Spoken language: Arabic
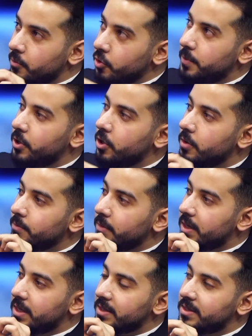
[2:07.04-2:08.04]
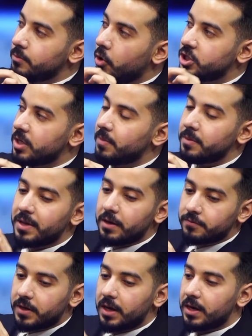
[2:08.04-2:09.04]
منو بيهم انت معجبه
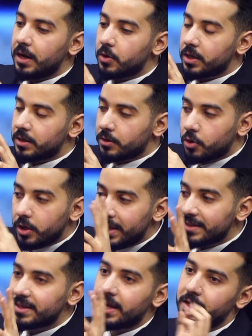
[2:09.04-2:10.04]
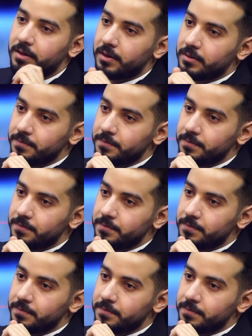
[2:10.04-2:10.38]
بافكارها ورؤيتها اكثر